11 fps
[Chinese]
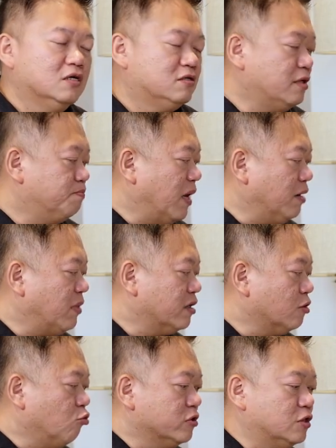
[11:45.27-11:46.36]
那帮忙
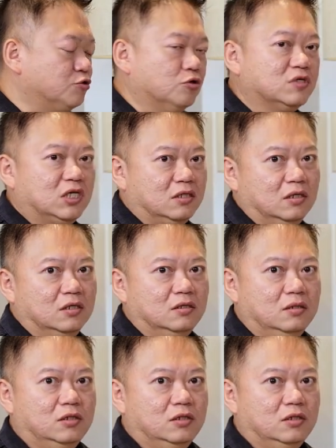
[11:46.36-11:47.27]
的过程中间呢，